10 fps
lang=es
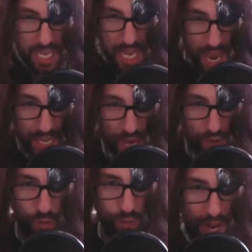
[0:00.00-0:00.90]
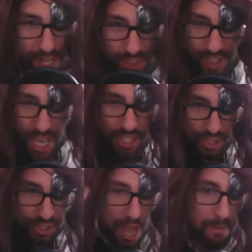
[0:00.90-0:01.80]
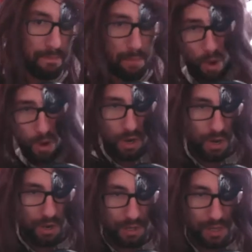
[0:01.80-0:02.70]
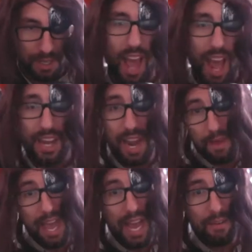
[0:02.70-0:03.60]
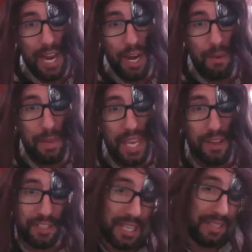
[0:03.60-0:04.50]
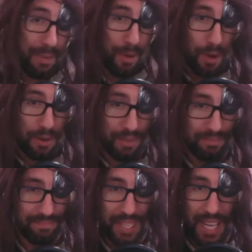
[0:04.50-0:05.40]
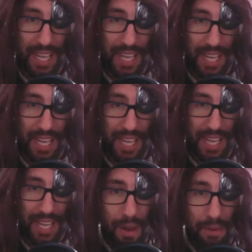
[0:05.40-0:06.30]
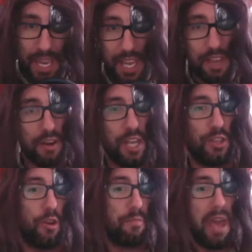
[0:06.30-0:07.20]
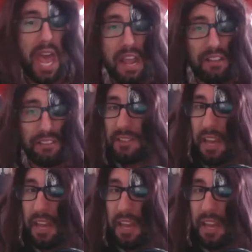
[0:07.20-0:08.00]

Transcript: y allá su frente Estambul. Navega, velero mío, sin temor, que ni enemigo navío, ni tormenta, ni